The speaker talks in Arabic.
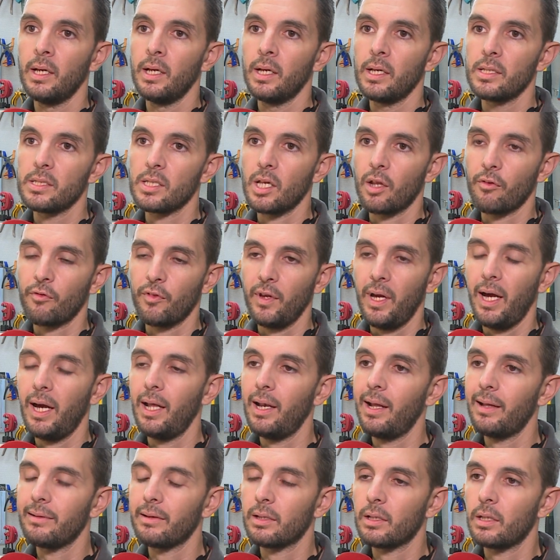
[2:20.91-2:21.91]
صار في
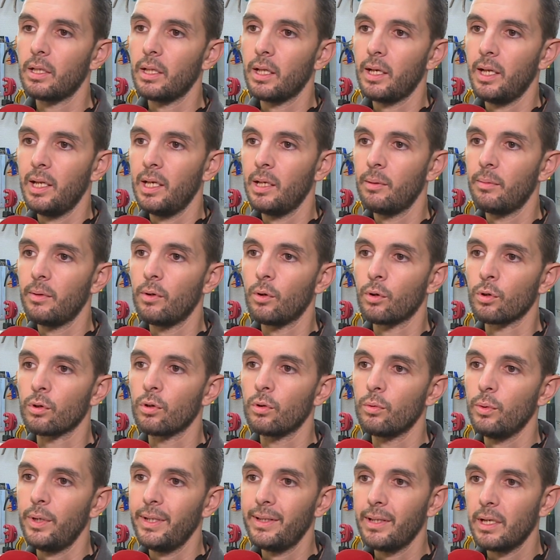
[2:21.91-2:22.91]
حالات كثير عندنا بالاردن
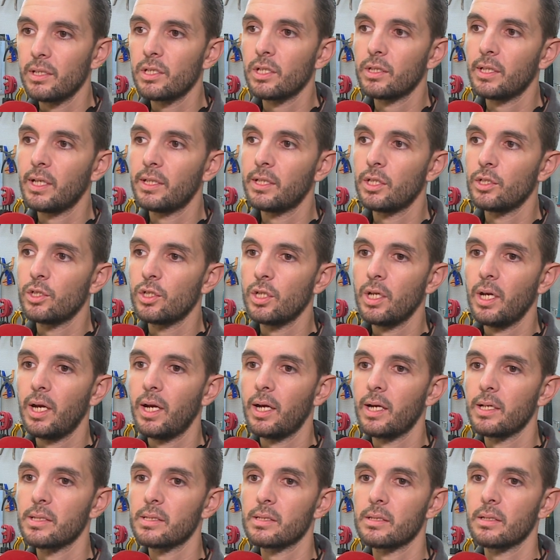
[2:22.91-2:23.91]
واحتاجت هذا
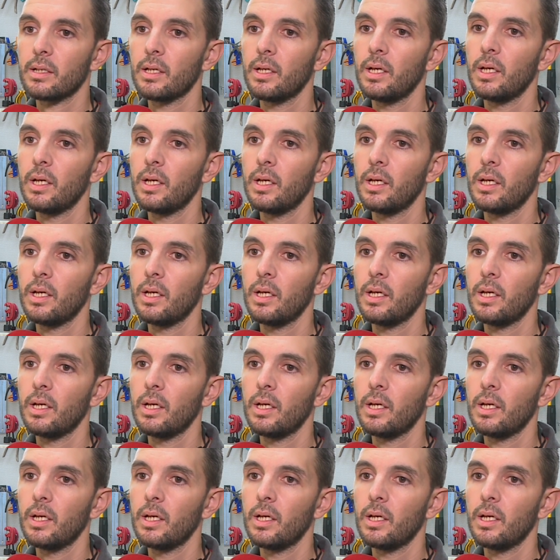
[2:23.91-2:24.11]
الجهاز